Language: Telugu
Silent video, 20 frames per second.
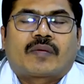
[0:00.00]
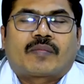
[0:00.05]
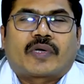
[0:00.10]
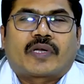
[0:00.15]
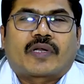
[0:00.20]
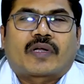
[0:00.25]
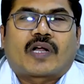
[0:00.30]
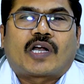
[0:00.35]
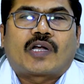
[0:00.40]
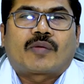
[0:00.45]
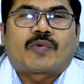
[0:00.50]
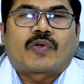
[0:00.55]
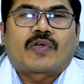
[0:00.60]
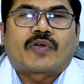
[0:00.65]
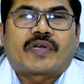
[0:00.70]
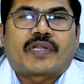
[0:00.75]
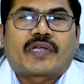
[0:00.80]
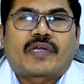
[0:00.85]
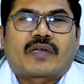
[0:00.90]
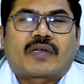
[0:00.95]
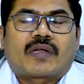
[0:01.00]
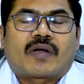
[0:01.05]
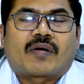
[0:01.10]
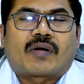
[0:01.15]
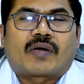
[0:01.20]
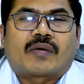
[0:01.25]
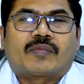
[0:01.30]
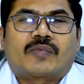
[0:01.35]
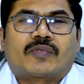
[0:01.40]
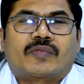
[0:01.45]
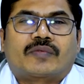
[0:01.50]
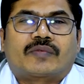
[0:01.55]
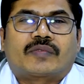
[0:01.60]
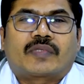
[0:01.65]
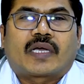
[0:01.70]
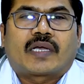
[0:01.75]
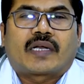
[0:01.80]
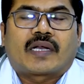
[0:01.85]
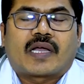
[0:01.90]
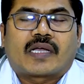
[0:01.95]
మరియు కడుపులో నీరు రావడము
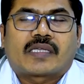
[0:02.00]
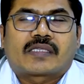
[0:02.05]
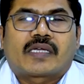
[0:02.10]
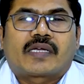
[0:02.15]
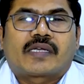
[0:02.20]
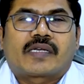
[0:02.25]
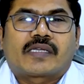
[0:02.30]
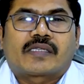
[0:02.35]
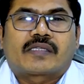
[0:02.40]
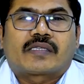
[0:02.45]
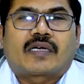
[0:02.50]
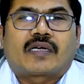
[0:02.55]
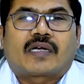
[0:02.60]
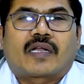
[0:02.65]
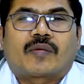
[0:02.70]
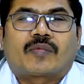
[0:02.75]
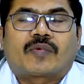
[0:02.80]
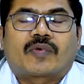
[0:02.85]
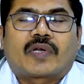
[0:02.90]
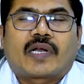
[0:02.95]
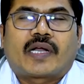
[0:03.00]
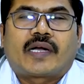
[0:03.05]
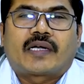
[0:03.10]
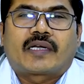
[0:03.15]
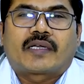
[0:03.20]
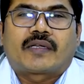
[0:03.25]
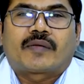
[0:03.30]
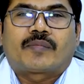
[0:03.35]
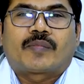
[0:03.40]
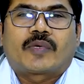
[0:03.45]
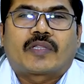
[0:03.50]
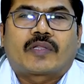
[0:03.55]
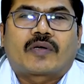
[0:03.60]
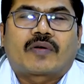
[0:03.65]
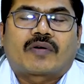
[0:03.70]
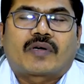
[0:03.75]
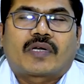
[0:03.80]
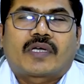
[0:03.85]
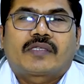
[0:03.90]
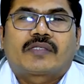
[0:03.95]
దాన్ని అసైటిస్ అంటాము ఇలాంటి ఇబ్బందులు
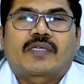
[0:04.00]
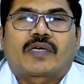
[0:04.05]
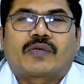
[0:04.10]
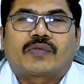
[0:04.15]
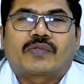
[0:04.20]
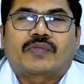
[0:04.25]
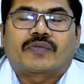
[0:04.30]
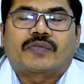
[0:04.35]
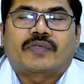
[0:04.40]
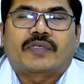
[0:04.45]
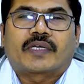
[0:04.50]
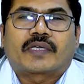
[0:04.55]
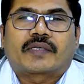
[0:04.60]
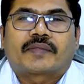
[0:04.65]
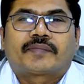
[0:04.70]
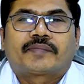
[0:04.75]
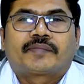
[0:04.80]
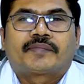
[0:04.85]
కూడా జరుగుతూ ఉంటాయి